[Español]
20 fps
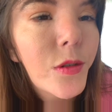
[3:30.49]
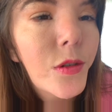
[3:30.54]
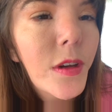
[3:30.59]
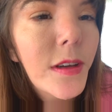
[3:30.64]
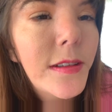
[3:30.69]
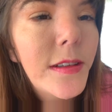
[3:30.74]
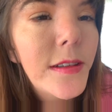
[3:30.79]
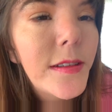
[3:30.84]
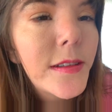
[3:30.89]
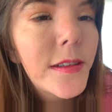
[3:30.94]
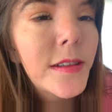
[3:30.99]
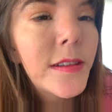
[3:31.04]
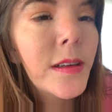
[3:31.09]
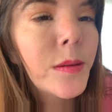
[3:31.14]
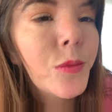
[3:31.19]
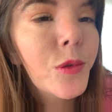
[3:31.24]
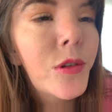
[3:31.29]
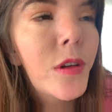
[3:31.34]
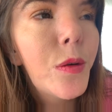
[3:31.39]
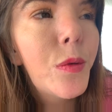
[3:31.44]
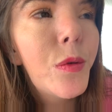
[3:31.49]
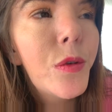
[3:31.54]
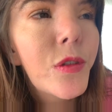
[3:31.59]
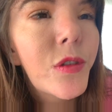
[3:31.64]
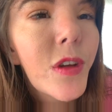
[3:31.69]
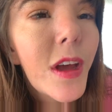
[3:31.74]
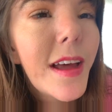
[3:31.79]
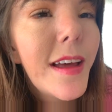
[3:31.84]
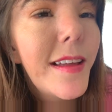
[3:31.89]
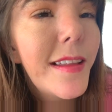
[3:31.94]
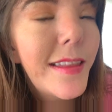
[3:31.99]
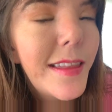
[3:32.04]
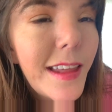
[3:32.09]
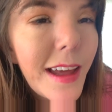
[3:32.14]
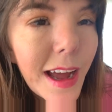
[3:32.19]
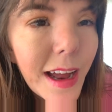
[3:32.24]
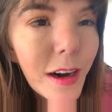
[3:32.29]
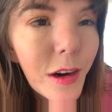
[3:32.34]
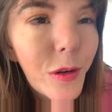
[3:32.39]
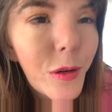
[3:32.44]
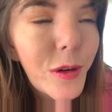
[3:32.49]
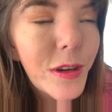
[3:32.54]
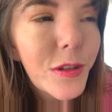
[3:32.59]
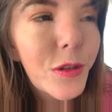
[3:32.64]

O sea, si es que estamos seguros de algo,